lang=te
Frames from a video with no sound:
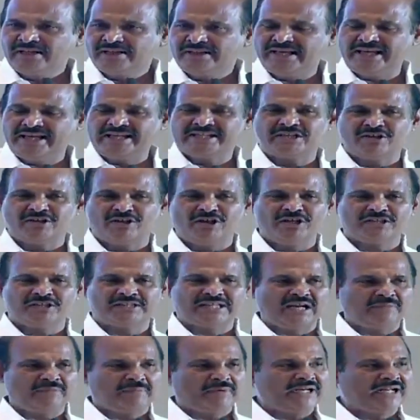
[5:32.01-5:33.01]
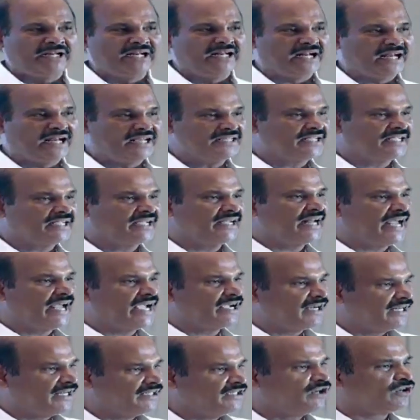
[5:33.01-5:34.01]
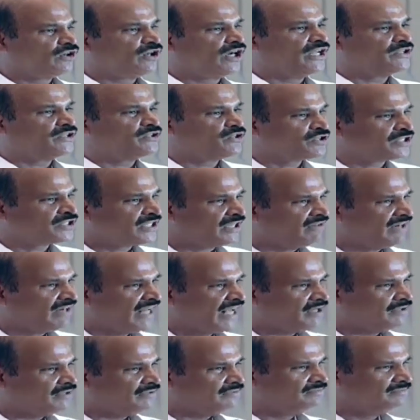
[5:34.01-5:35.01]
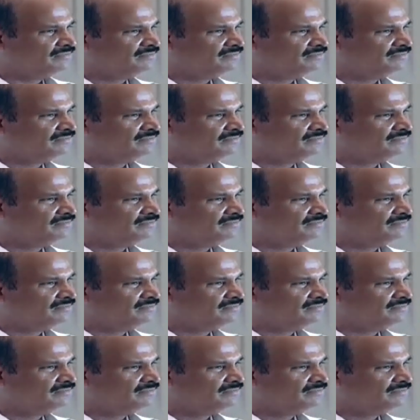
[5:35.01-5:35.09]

దేశంలో తలపండిన రాజకీయ నాయకులందరూ కూడా చూస్తూ ఉన్నారు